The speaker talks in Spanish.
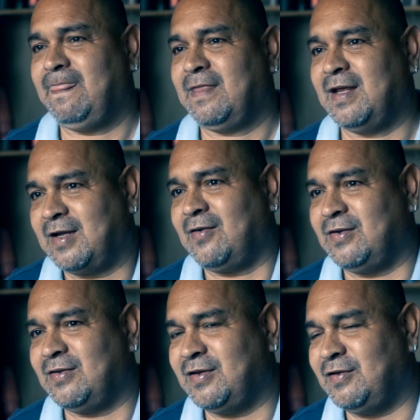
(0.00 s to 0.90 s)
El
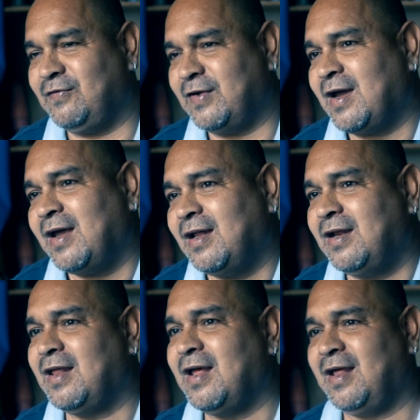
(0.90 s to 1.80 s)
caballo significa
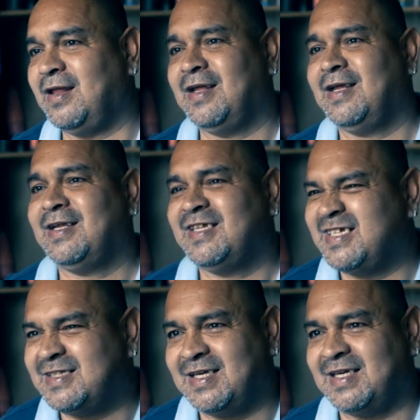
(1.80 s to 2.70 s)
agilidad,
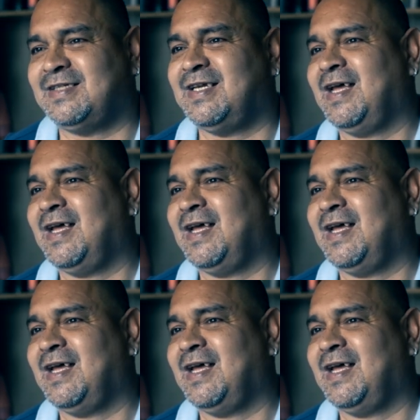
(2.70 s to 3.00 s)
destreza,